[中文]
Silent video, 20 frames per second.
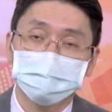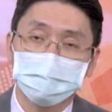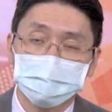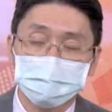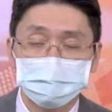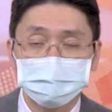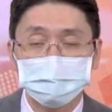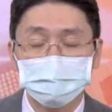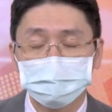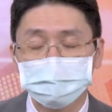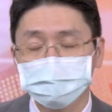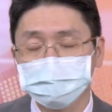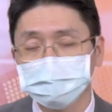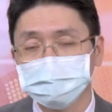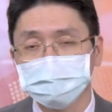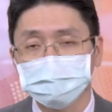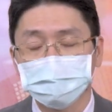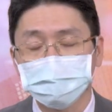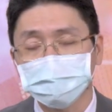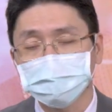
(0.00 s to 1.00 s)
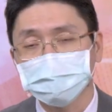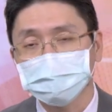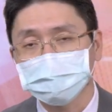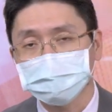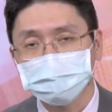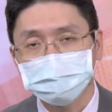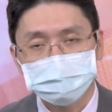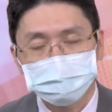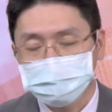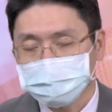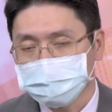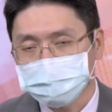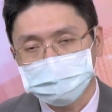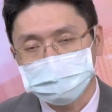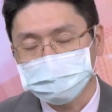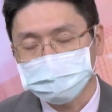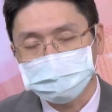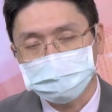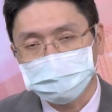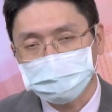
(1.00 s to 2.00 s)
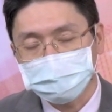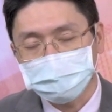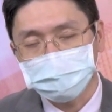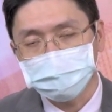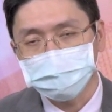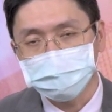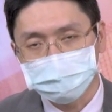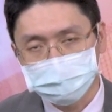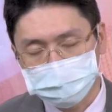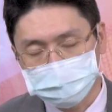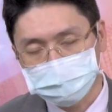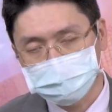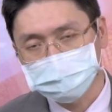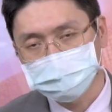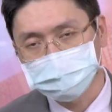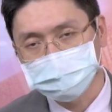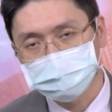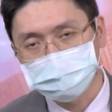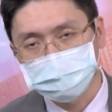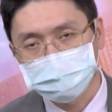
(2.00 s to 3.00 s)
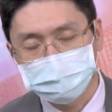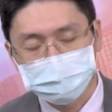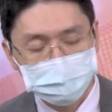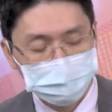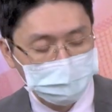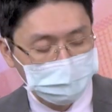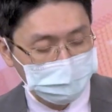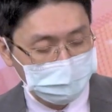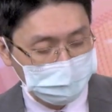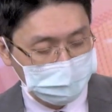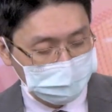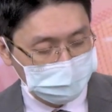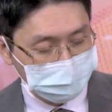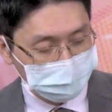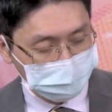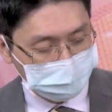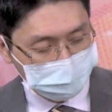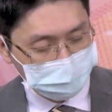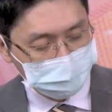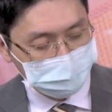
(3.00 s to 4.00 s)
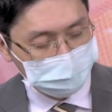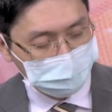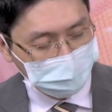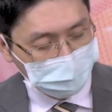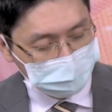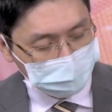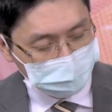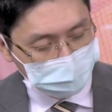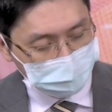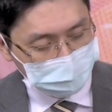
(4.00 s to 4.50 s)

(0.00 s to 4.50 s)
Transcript: 但量缩的很快，看起来没有什么太大的问题。我就是量缩